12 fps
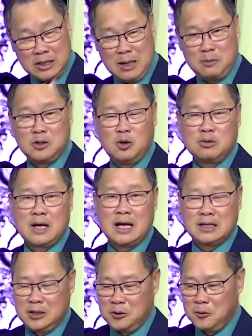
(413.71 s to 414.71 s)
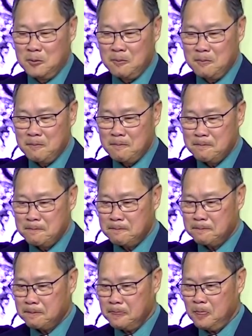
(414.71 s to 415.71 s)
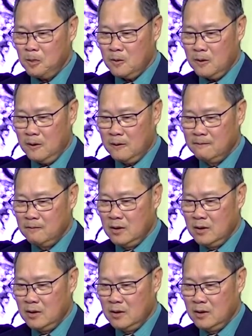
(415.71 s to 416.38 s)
tham nhũng càng nhiều ừ. còn